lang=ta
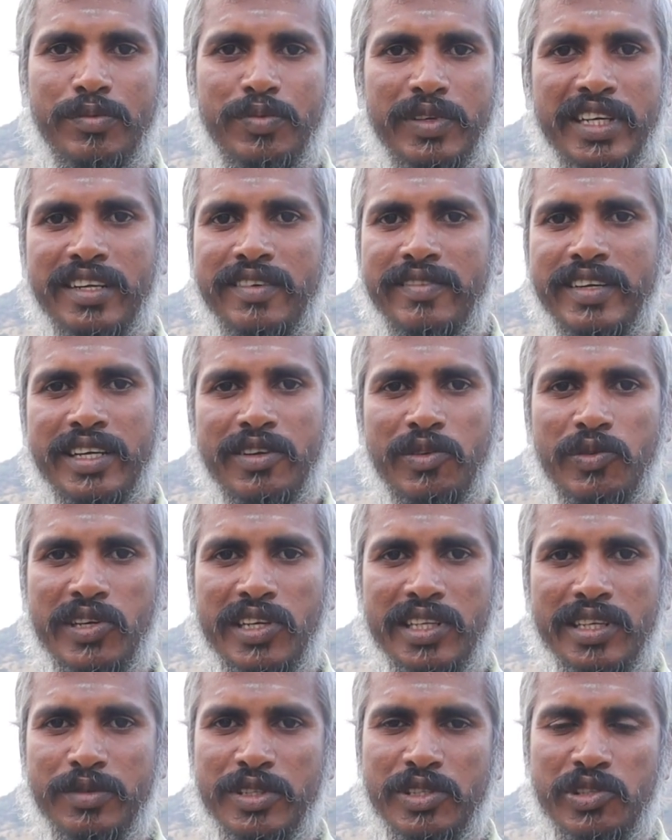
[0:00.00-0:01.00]
பேரை
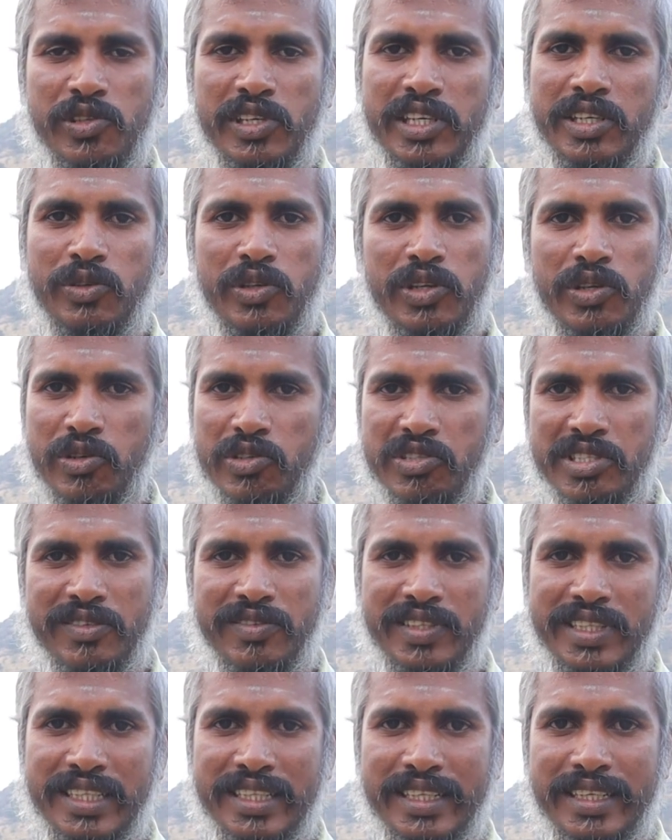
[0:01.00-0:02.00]
வைக்கக்கூடாது அப்படின்னு சொல்லிட்டு ஒரு யோசனை
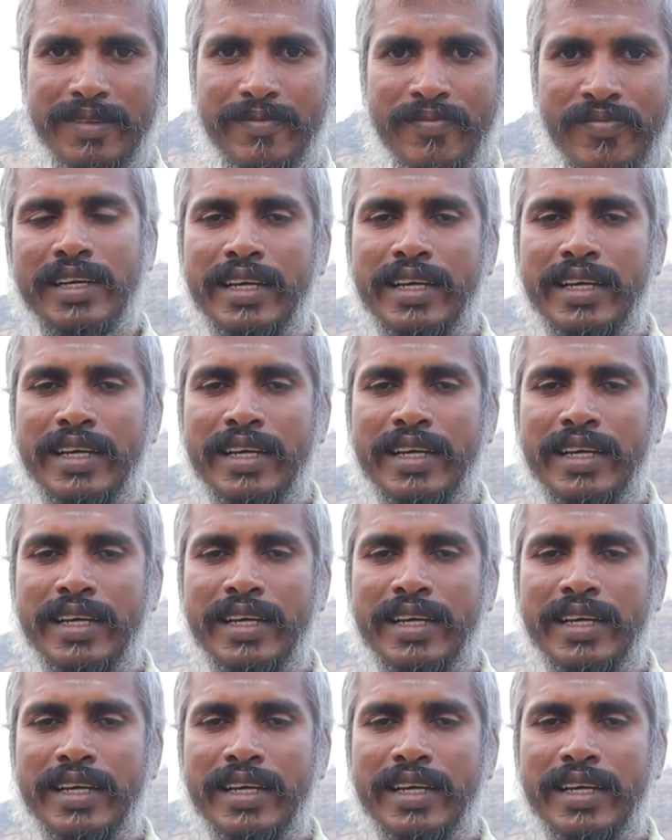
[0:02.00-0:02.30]
வந்தது